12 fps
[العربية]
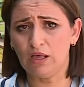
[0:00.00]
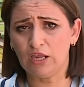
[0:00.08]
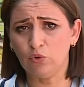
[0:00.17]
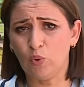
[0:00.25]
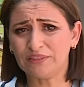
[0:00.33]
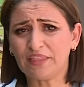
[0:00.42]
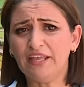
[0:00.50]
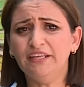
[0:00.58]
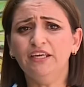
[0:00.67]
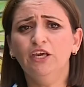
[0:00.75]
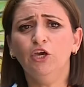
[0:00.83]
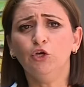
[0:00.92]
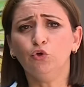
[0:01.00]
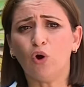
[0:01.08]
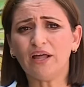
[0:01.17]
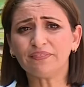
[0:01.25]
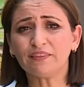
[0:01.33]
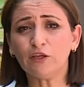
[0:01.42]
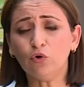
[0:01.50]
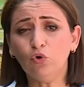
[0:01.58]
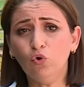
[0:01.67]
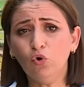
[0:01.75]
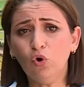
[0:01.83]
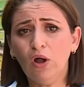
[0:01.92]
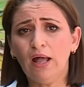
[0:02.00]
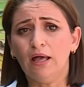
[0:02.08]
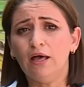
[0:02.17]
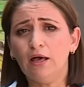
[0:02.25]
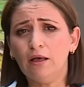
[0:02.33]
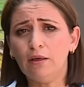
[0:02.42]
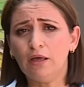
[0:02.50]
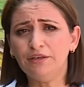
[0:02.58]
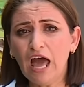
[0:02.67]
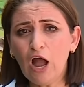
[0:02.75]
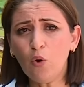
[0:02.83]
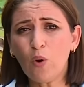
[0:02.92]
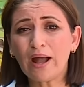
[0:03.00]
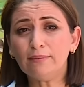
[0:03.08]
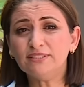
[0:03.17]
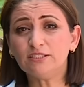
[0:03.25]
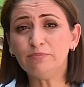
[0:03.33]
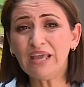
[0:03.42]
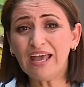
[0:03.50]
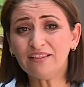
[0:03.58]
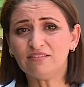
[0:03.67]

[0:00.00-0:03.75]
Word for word: الوطني يؤطره آه، نحو 500